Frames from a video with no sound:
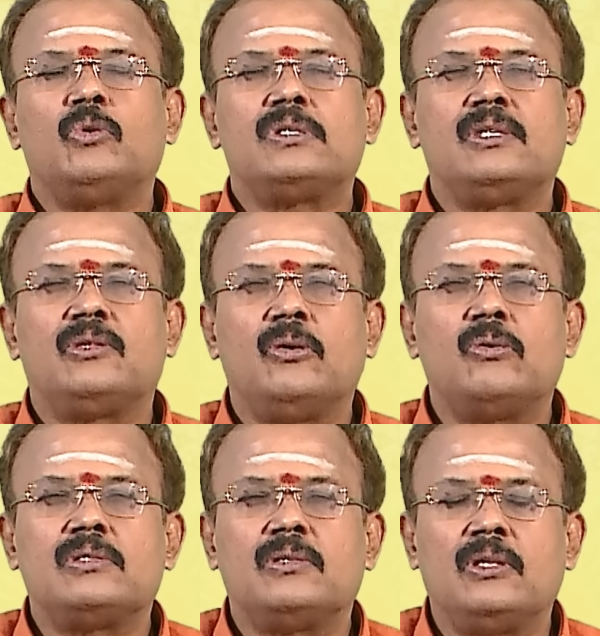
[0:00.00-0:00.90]
யோசித்து
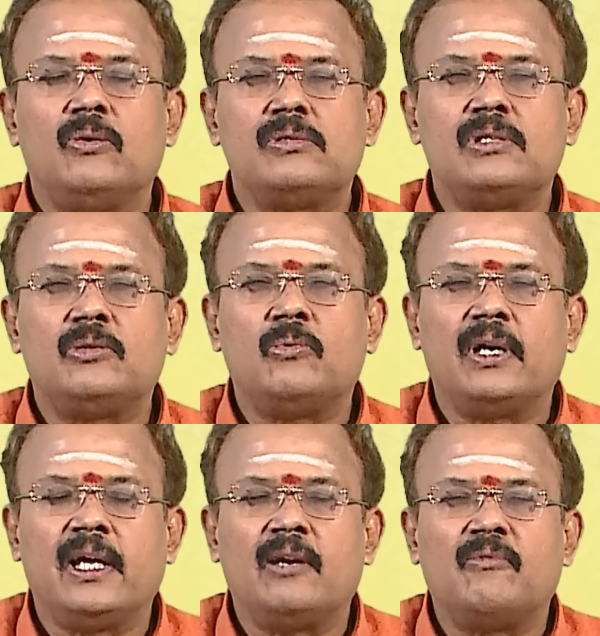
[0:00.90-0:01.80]
யோசித்து யோசித்து
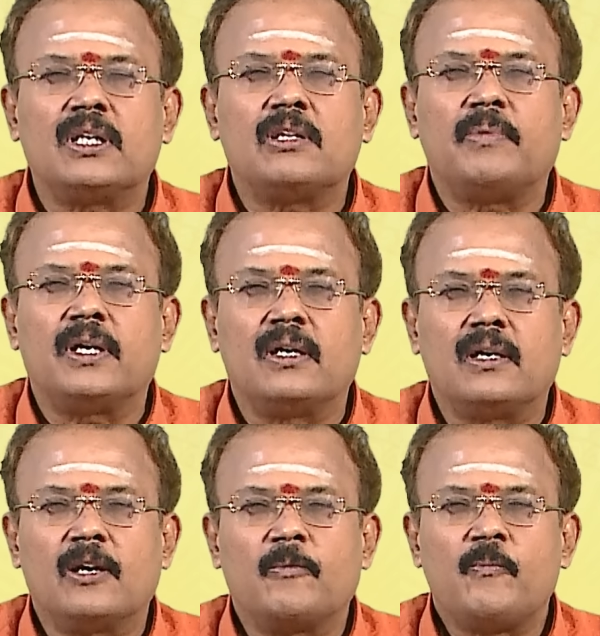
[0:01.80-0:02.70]
உங்களை ஏன்
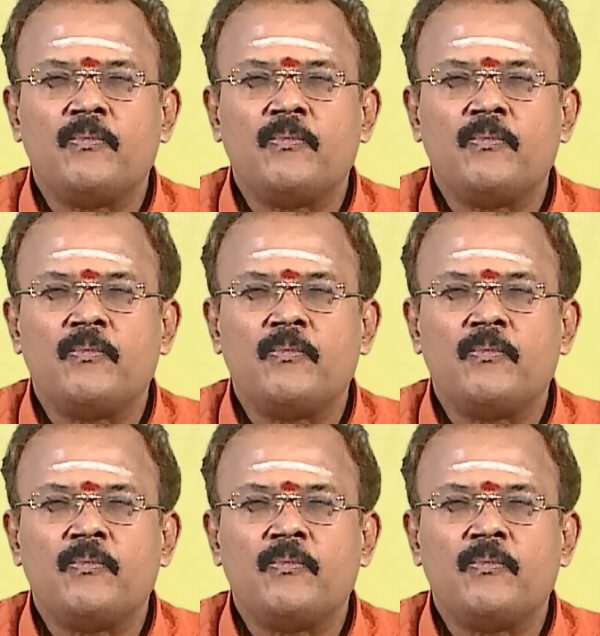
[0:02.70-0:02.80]
வருத்தப்படுகிறீர்கள்